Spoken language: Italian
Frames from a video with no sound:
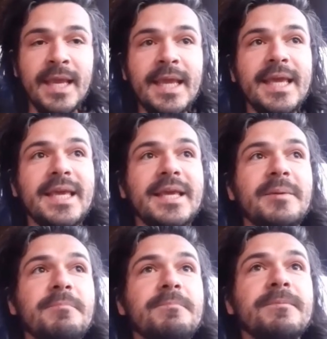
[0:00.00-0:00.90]

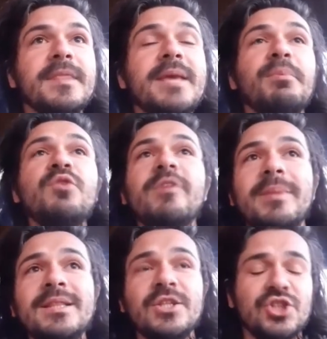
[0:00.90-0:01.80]
E, e, poi
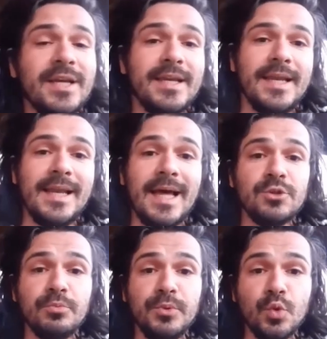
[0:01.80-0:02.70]
ovviamente c'è anche il
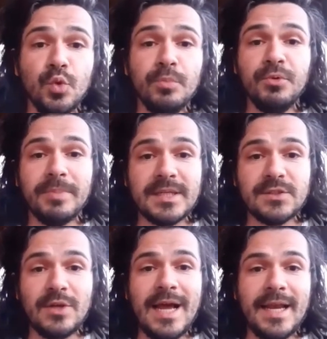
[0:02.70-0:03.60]
lato più, più,
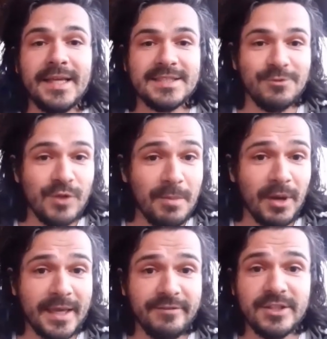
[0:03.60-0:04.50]
personale, se
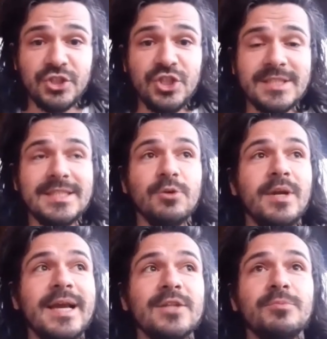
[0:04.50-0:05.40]
vogliamo anche feticistico,
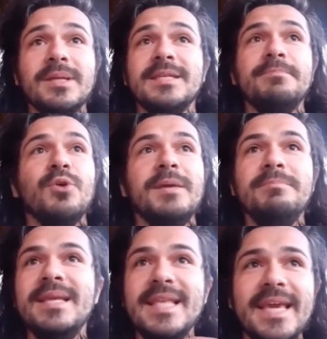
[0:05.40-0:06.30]
legato per esempio ai
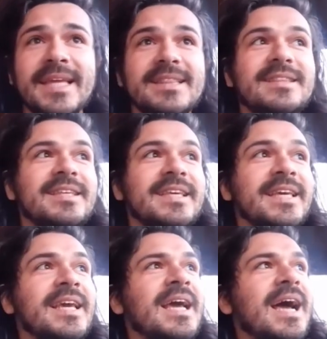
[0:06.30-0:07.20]

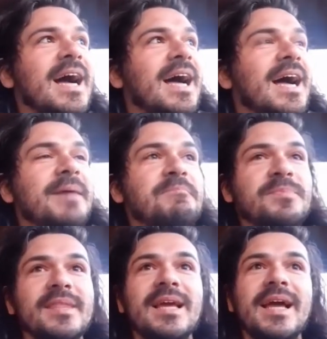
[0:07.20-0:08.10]
biglietti, a,
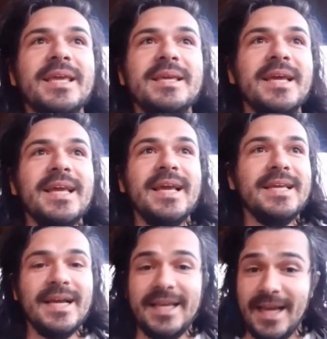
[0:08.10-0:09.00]
ai, ai,
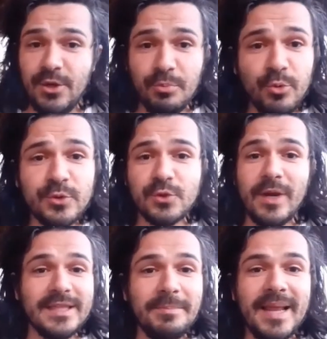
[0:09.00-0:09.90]
ai, ai
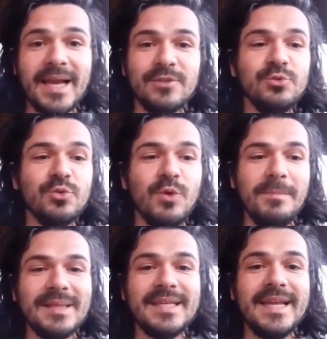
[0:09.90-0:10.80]
opuscoli, ai depliana, tutto
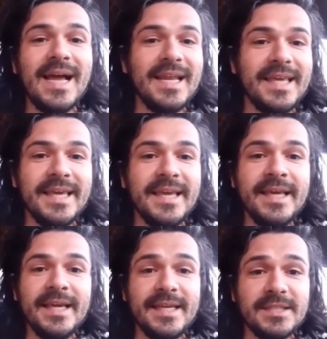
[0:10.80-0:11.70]
quel materiale che
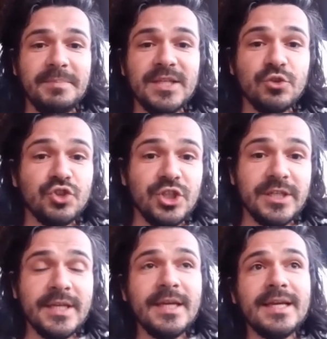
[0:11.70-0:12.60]
eh, spesso
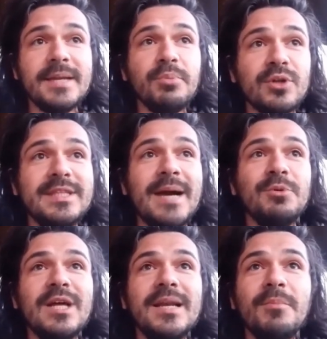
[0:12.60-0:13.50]
ci
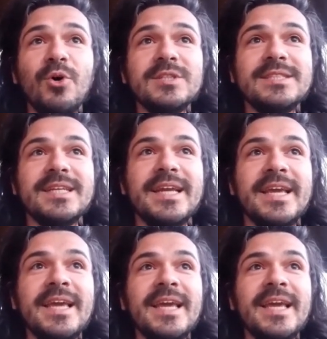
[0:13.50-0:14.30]
riportiamo dalle mostre